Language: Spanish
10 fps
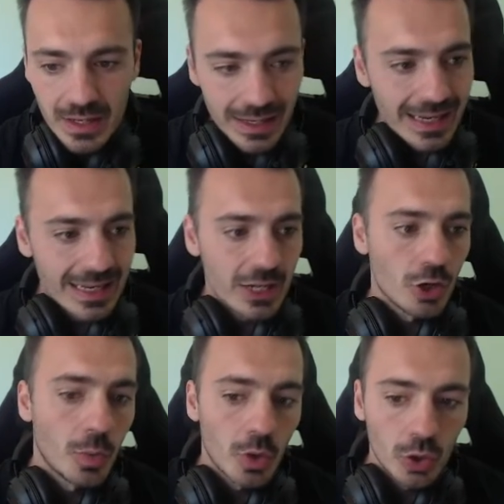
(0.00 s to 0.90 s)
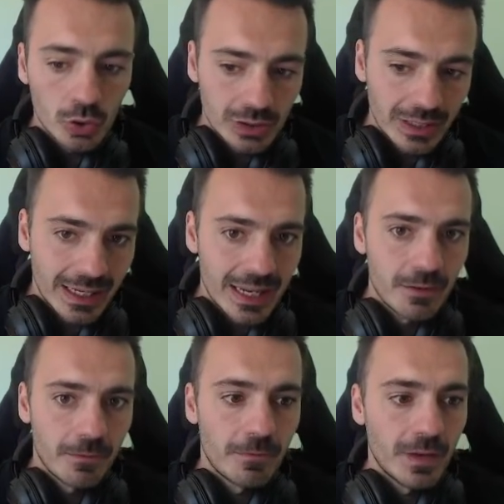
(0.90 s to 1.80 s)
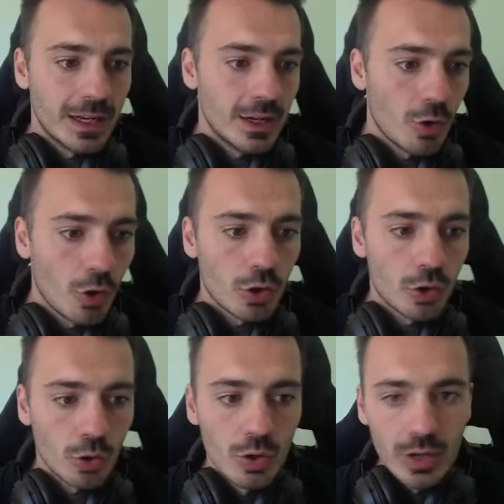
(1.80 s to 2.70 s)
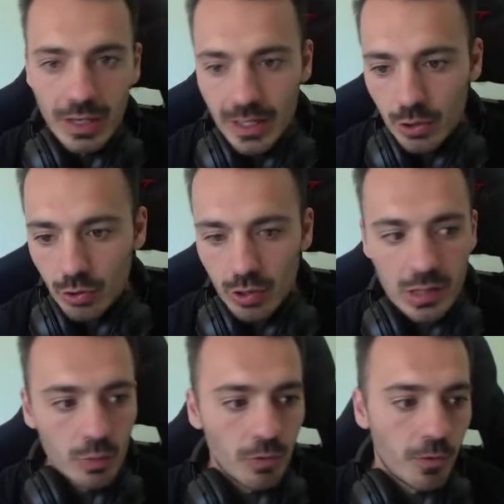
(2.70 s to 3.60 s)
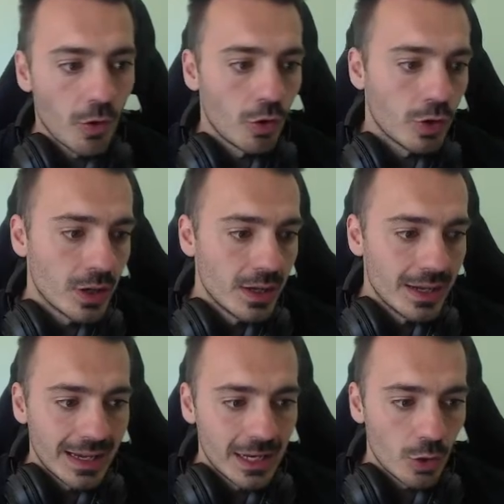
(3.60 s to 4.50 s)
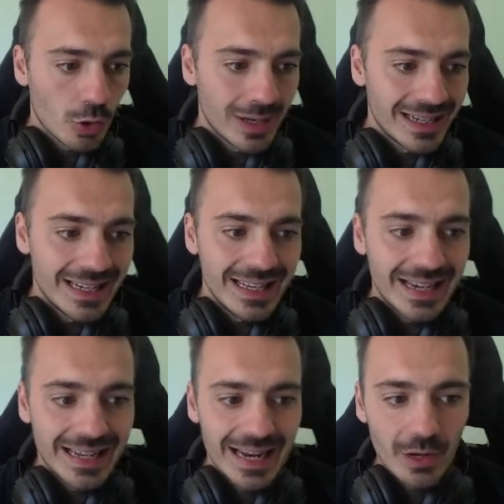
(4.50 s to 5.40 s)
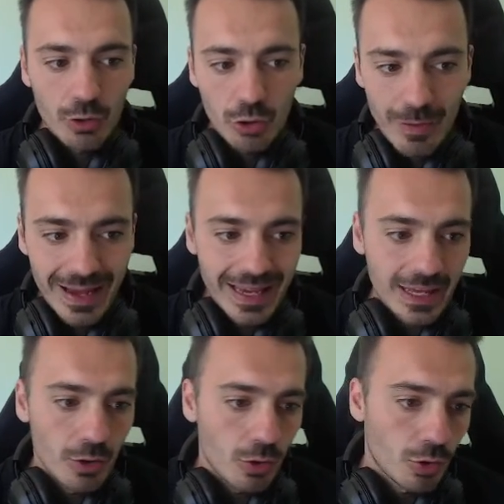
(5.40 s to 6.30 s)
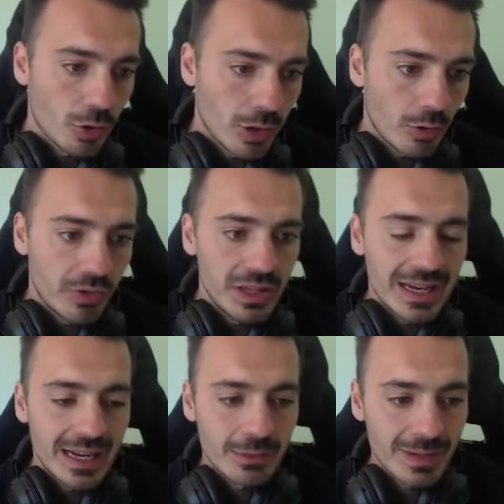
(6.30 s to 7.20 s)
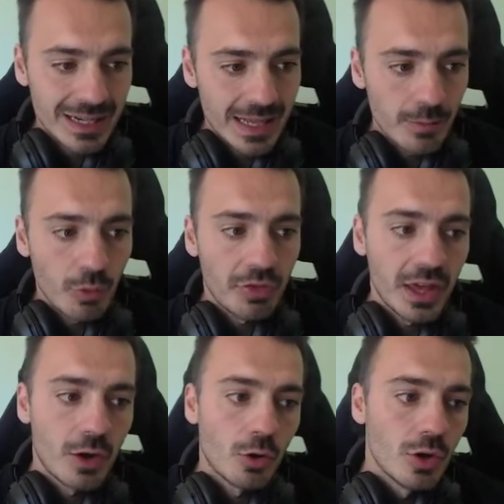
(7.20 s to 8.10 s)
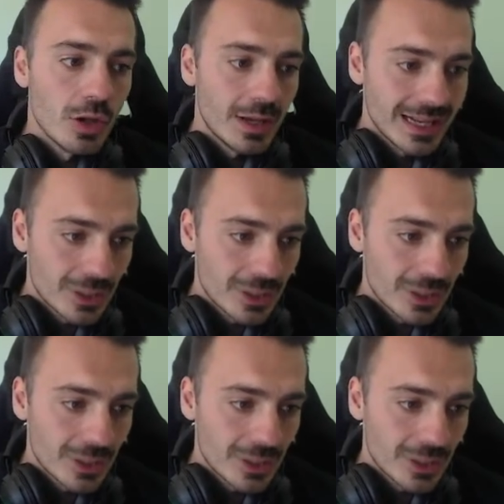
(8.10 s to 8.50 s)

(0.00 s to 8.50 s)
el robot, el, el gorro, el gorro de bufón, el gorro alienígena, el gorro vaquero, el gorro de cocina, las máscaras de buceo, el